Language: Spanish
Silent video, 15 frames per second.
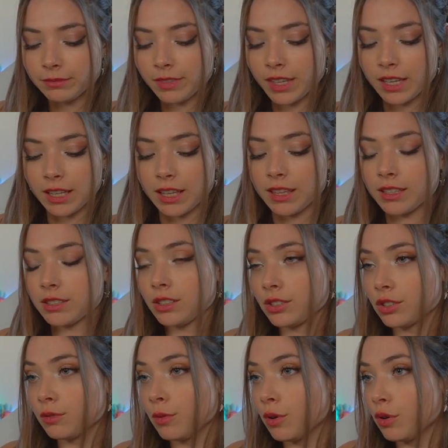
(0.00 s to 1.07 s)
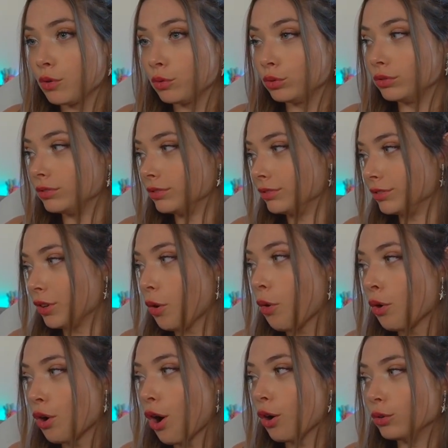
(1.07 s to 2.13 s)
Y nada, esto es como un,
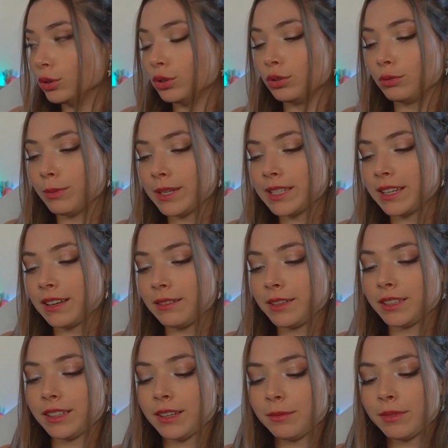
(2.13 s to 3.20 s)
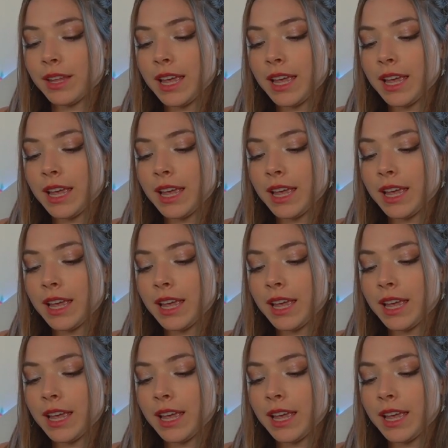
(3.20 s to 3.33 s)
un go-to básicamente.